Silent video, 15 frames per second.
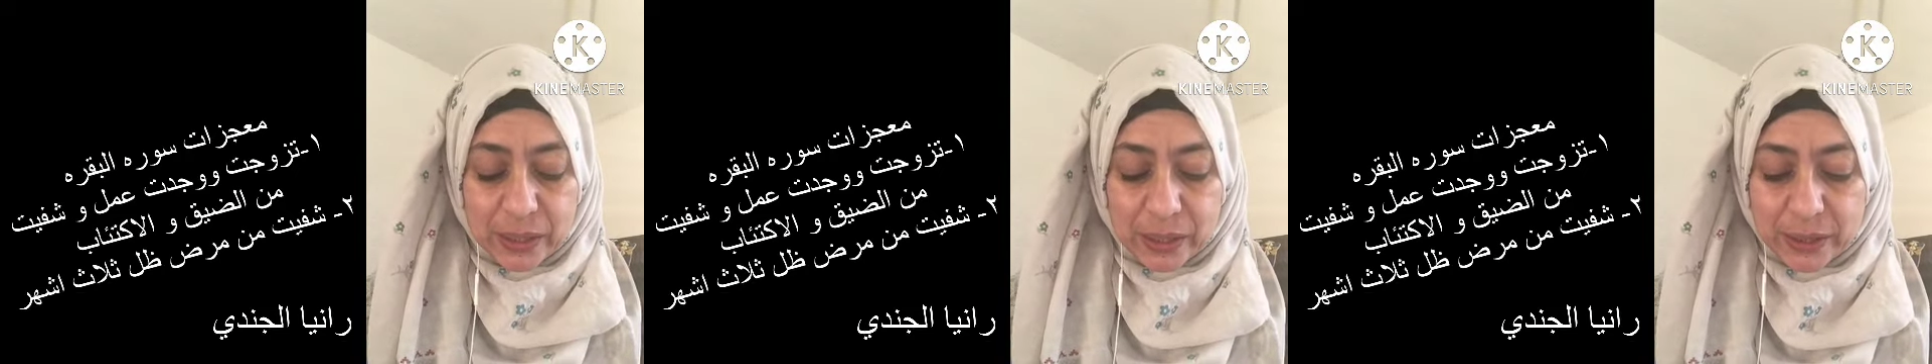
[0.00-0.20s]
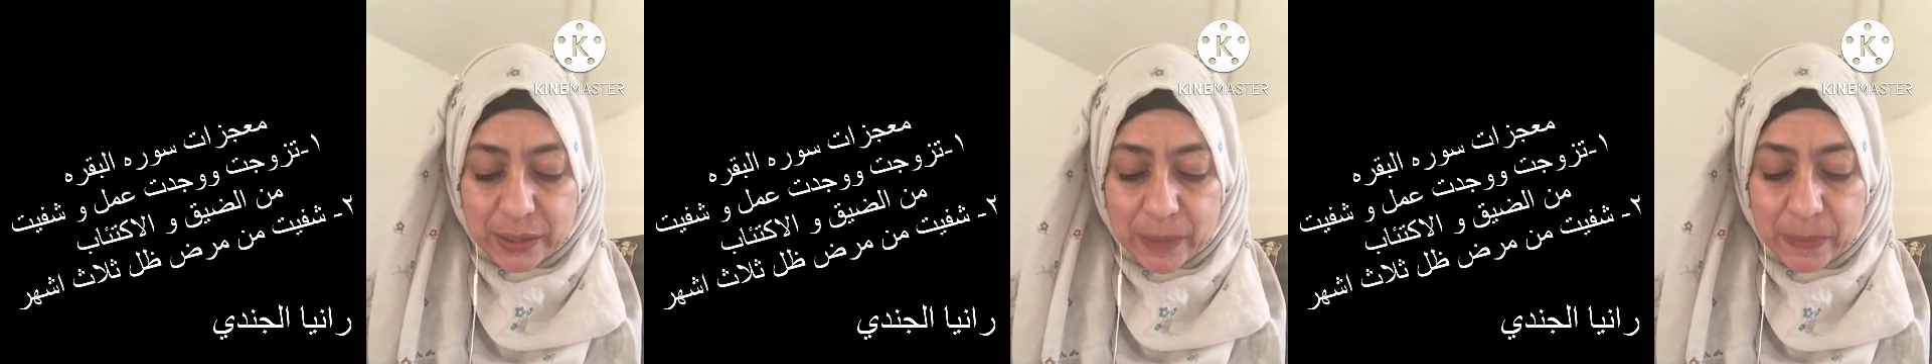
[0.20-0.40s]

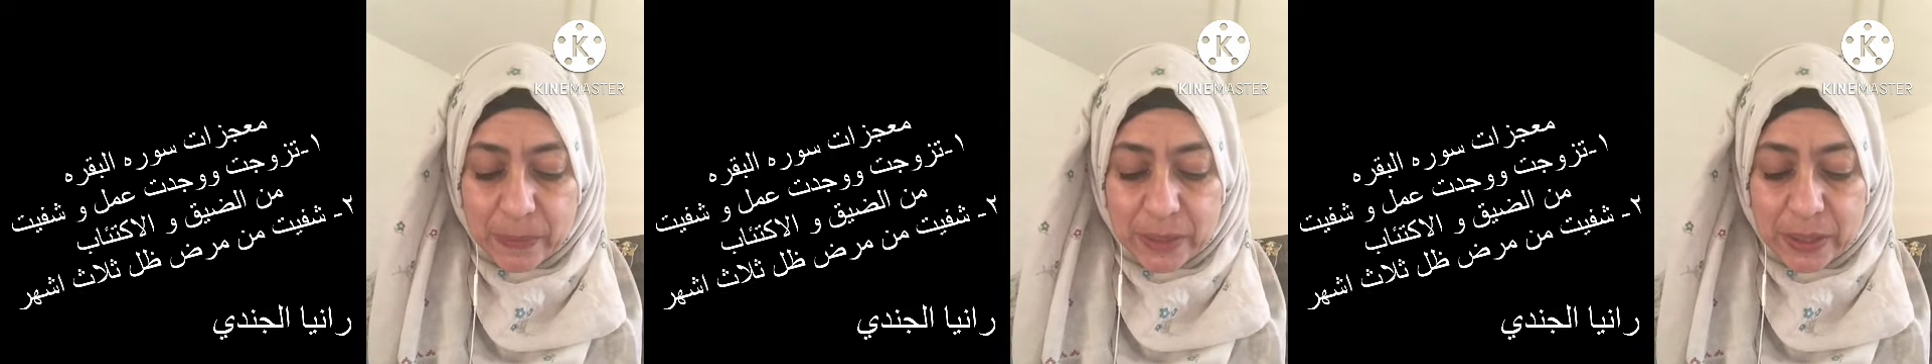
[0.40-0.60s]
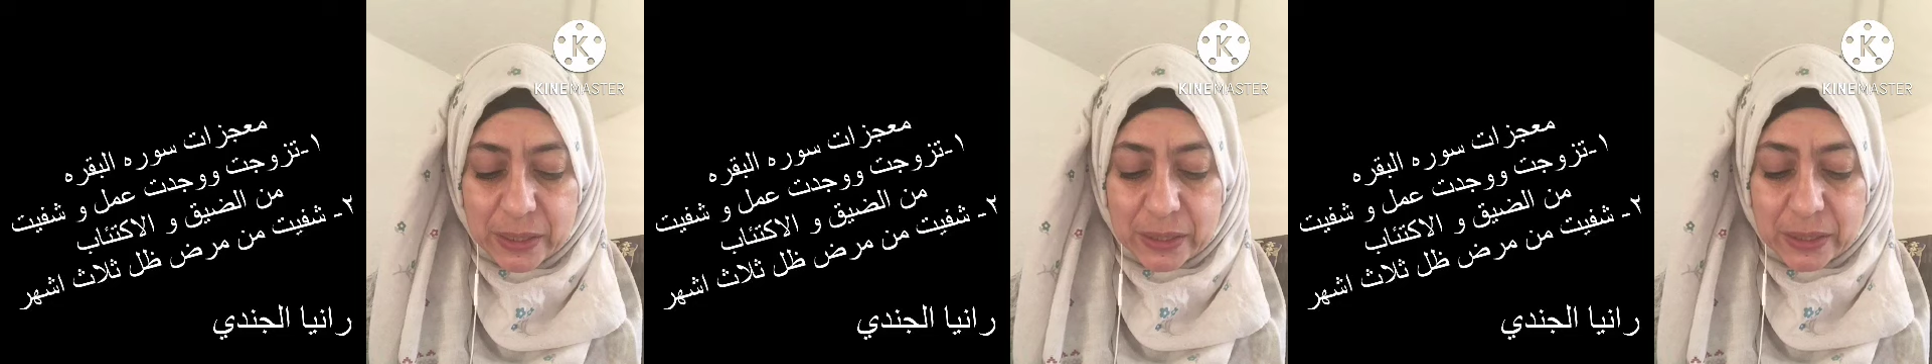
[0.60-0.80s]
كتب
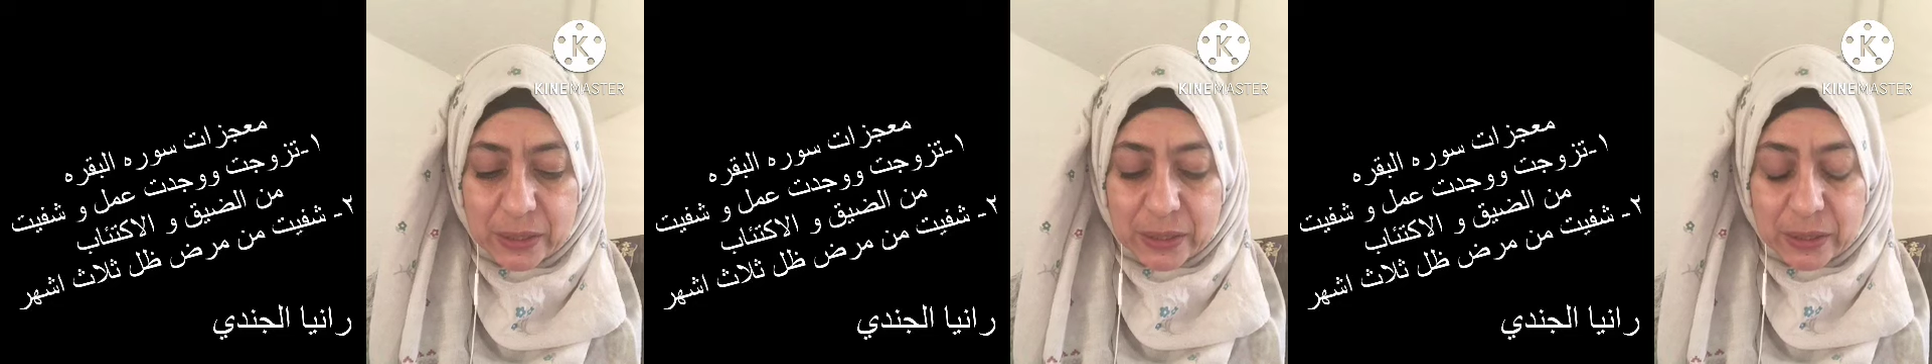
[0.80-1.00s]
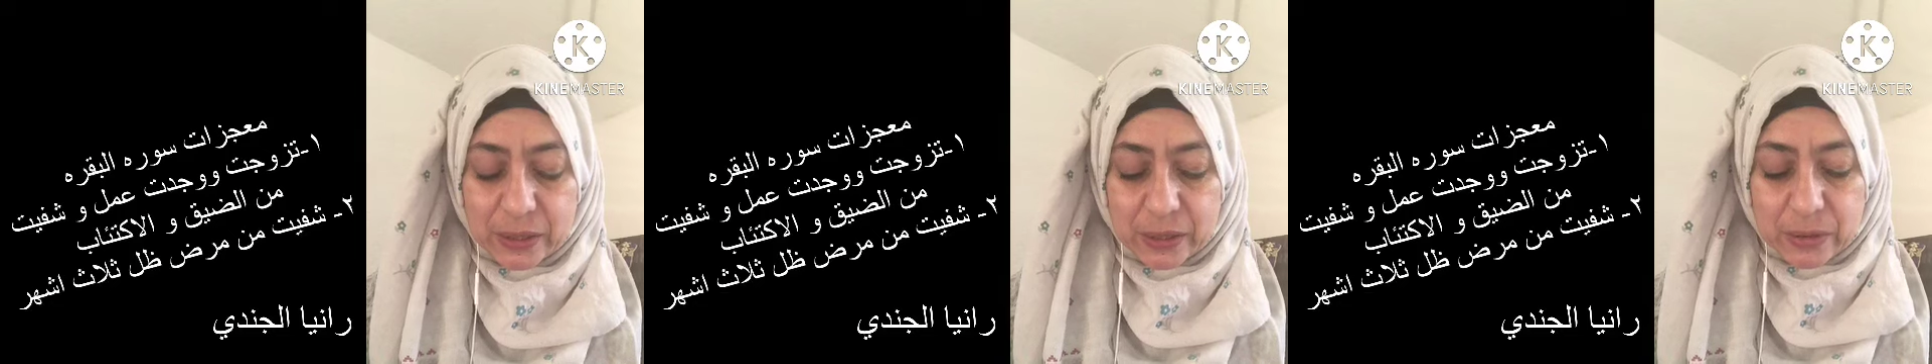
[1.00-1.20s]

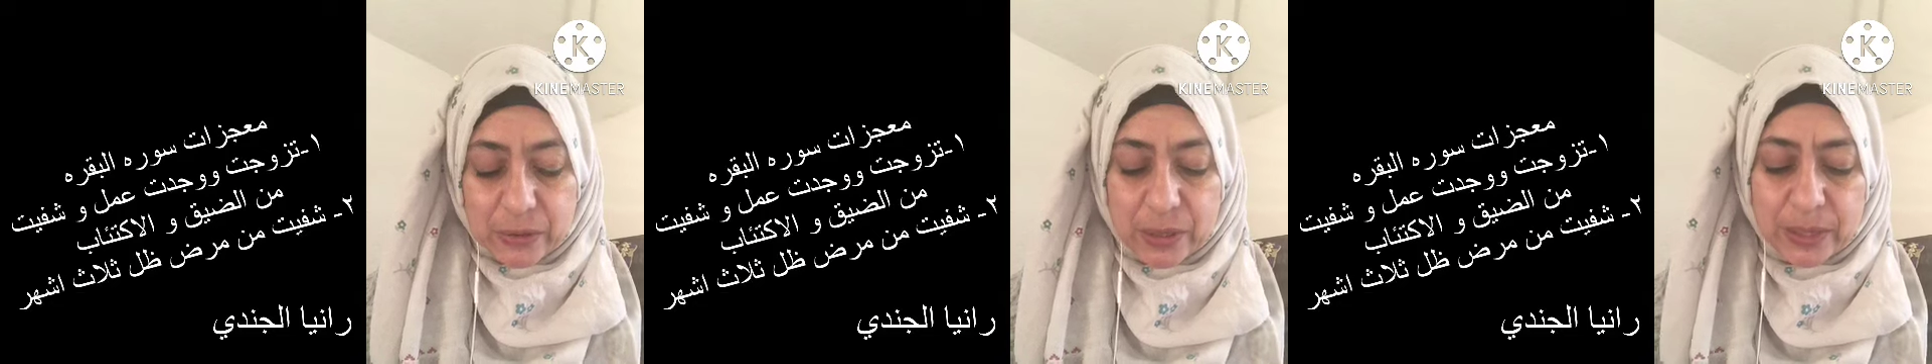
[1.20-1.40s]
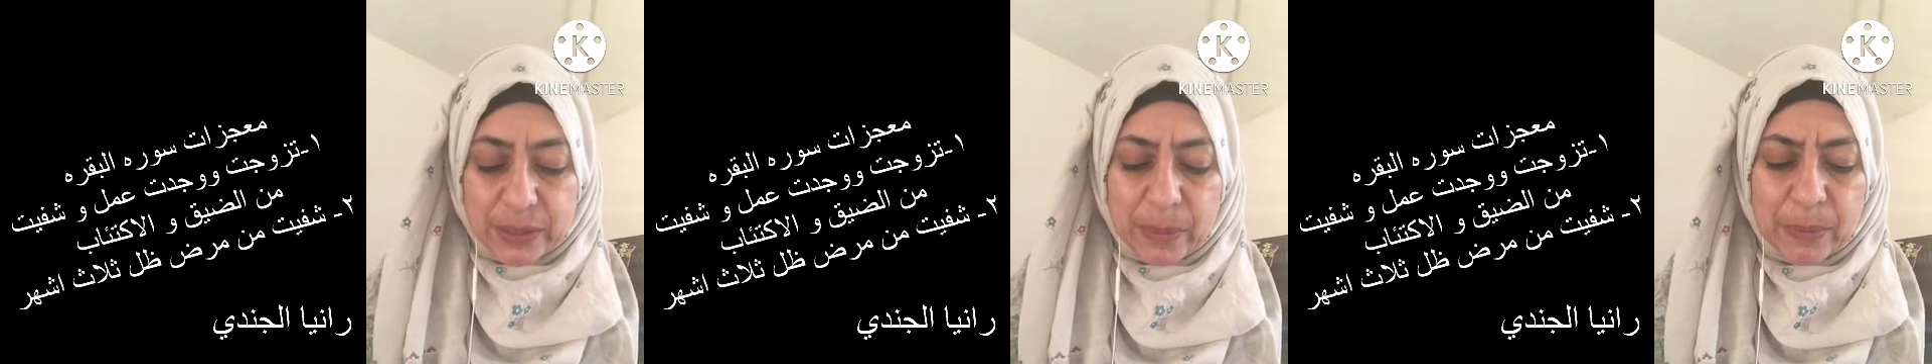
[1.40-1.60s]
لي آه،
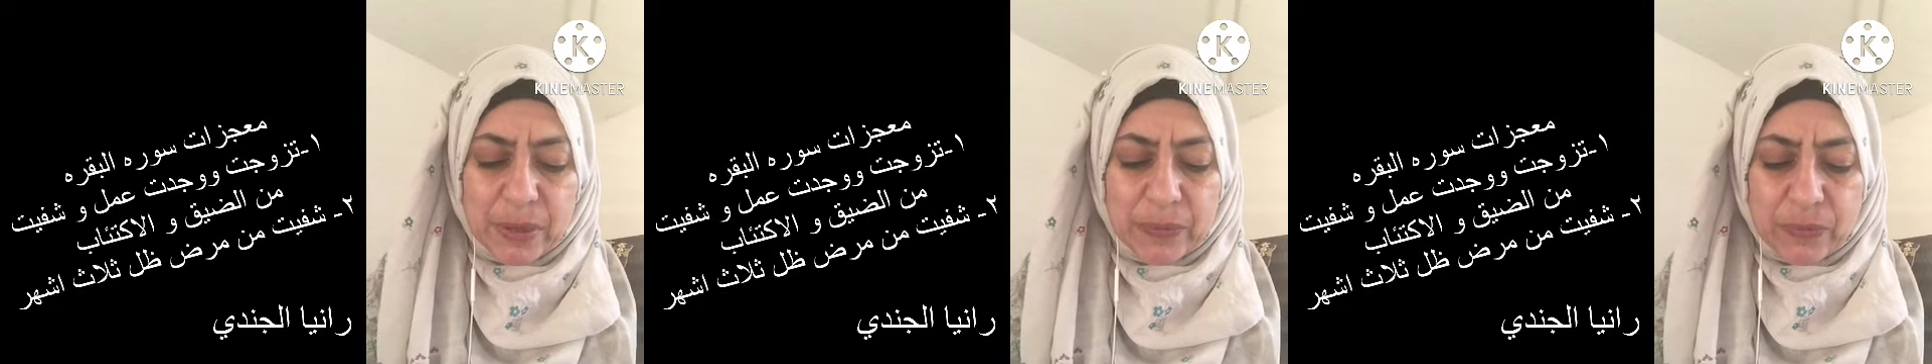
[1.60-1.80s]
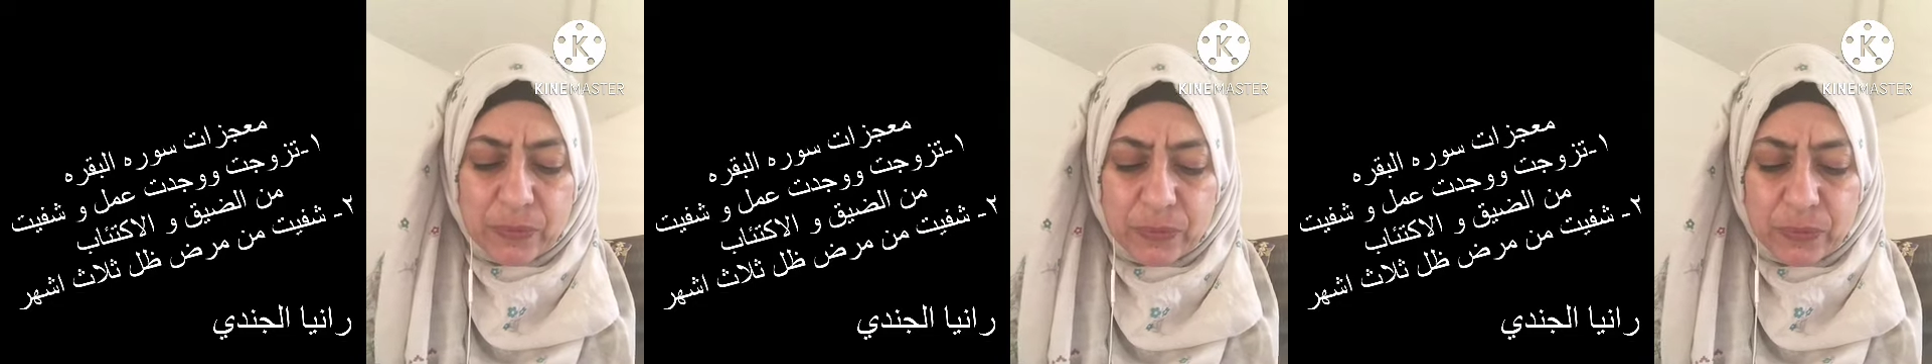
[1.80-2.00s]
كتب لي